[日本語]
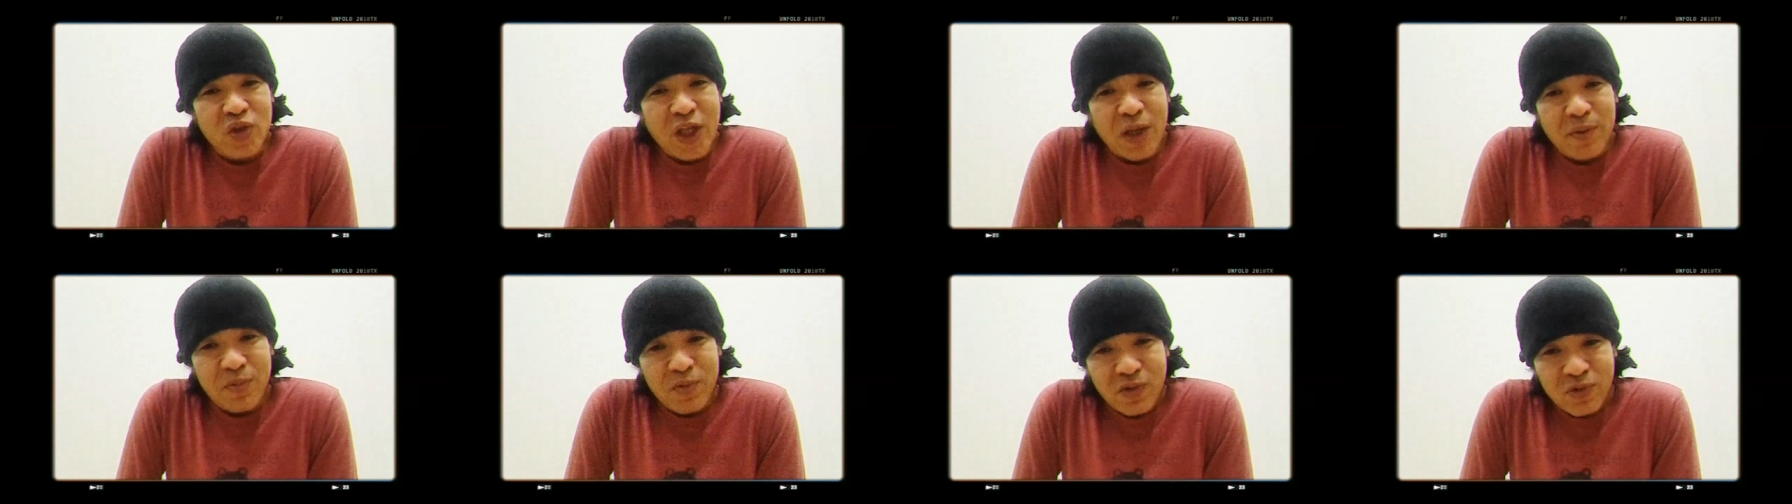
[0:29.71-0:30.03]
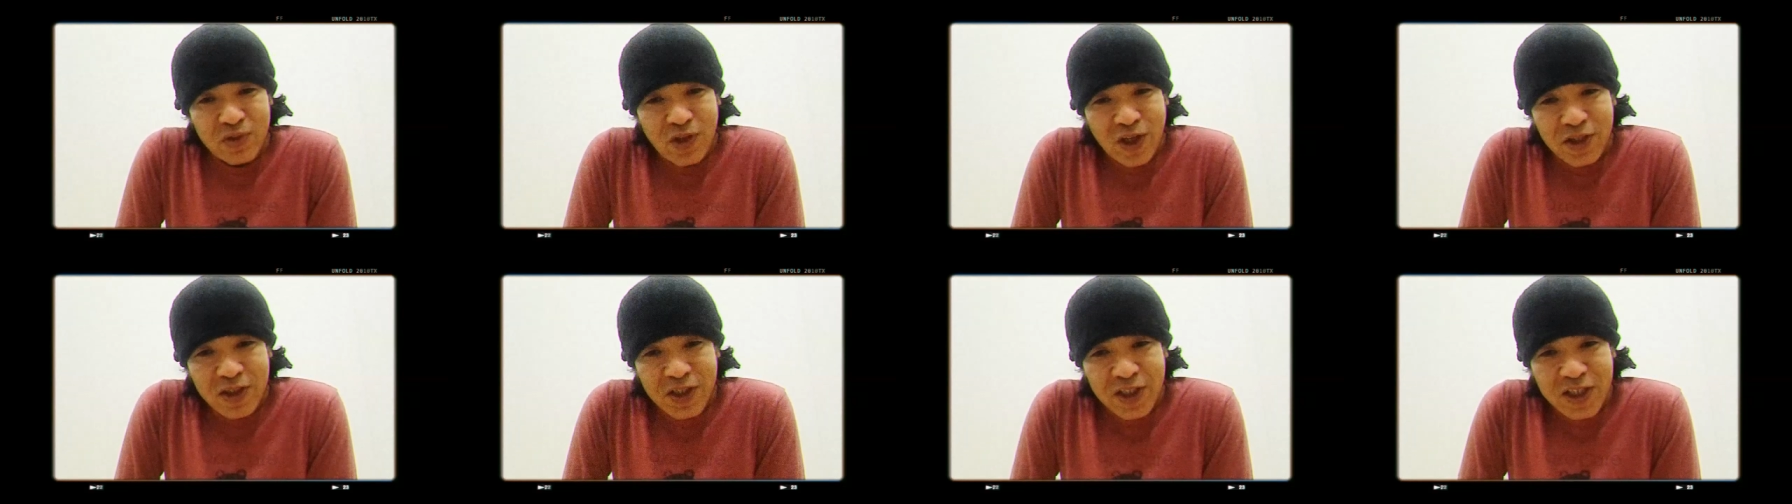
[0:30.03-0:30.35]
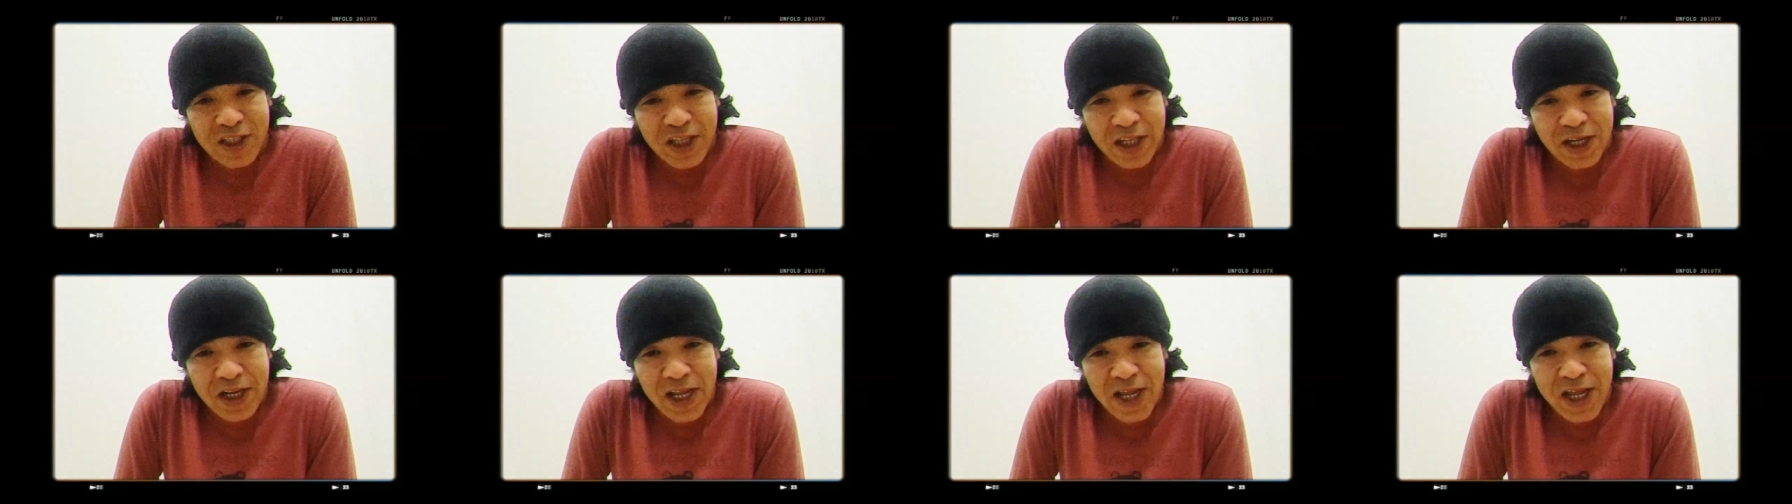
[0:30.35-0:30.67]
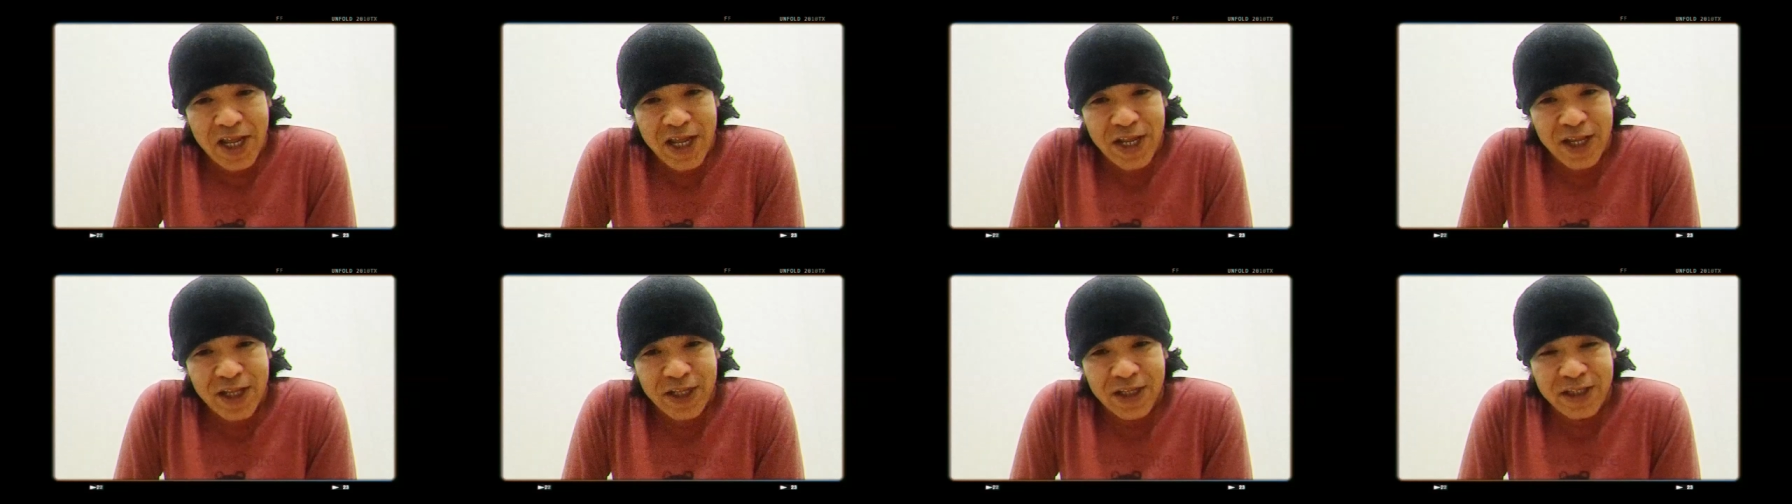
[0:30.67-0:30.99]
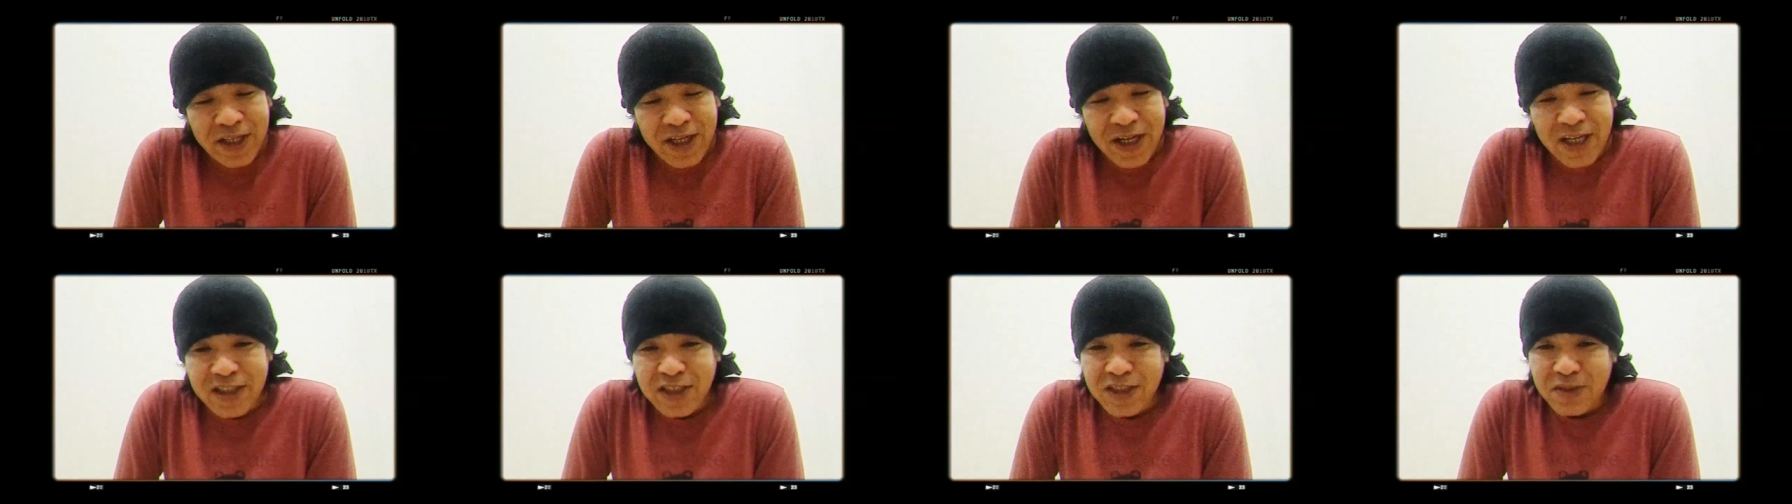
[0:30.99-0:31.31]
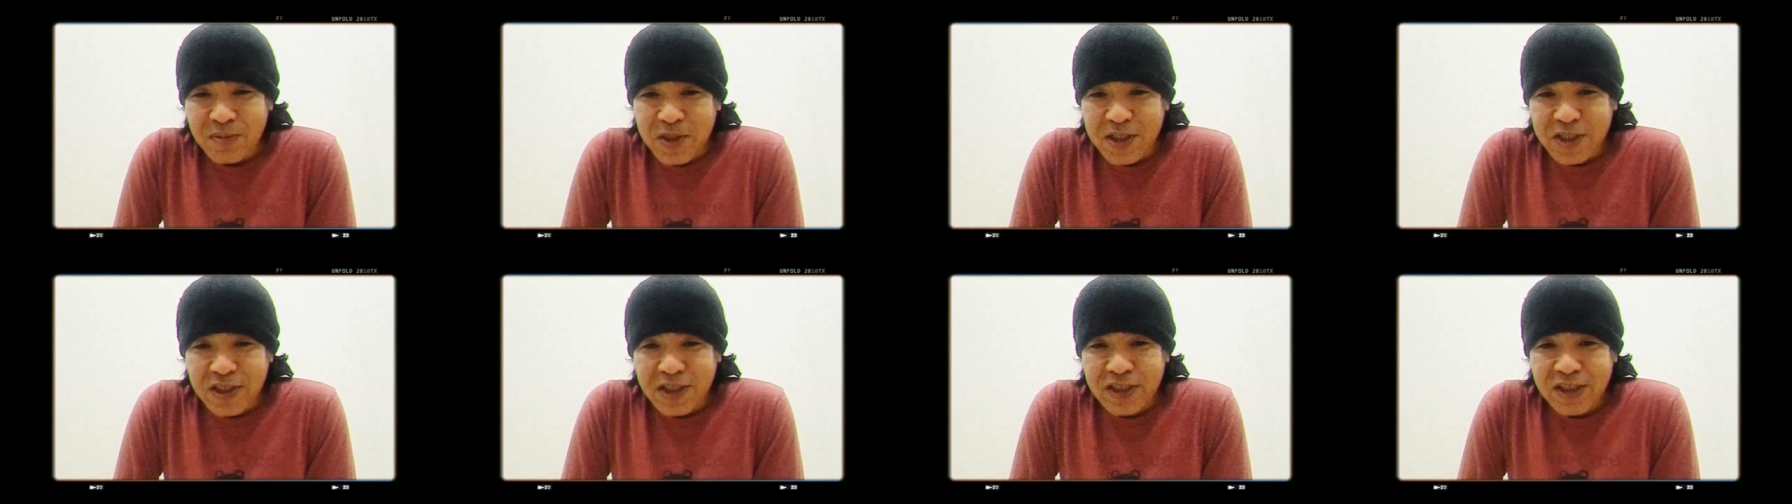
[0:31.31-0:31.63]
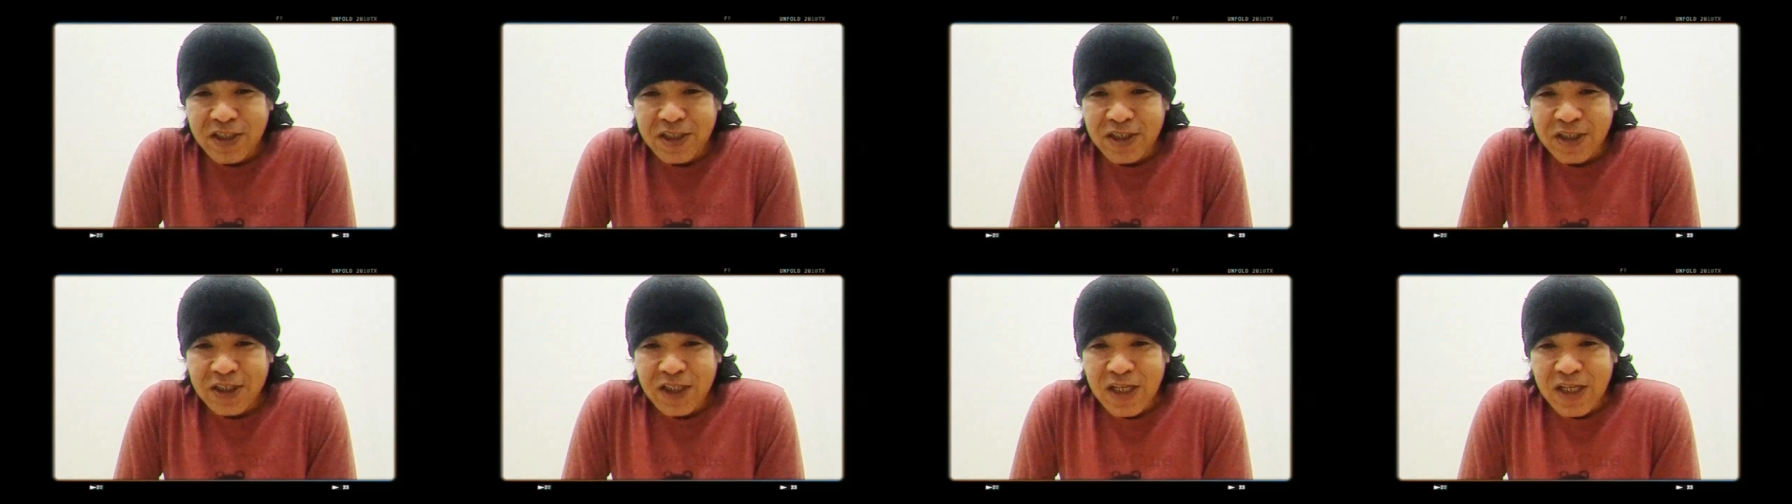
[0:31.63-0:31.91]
寒くなってきたなーって感じます。